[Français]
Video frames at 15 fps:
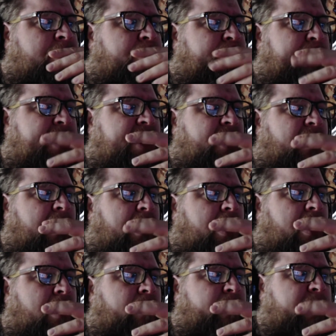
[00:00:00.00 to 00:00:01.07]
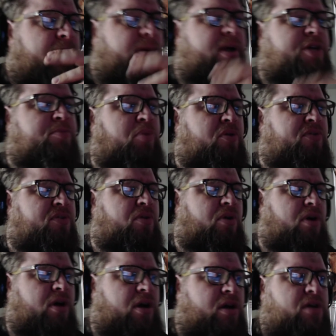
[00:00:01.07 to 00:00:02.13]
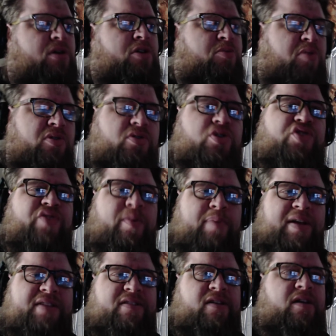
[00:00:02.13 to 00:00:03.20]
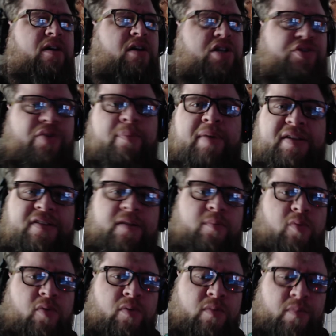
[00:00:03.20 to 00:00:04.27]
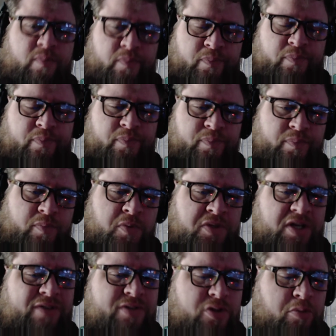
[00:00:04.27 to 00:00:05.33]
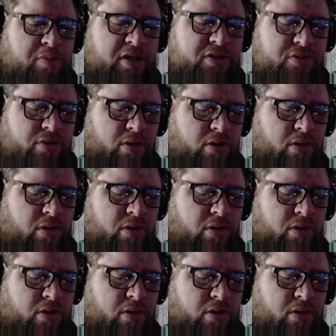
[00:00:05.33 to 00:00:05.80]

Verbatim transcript: Mais, euh, mais ouais, je pense que, je, pense que je vais passer, je vais passer mon, service de peinture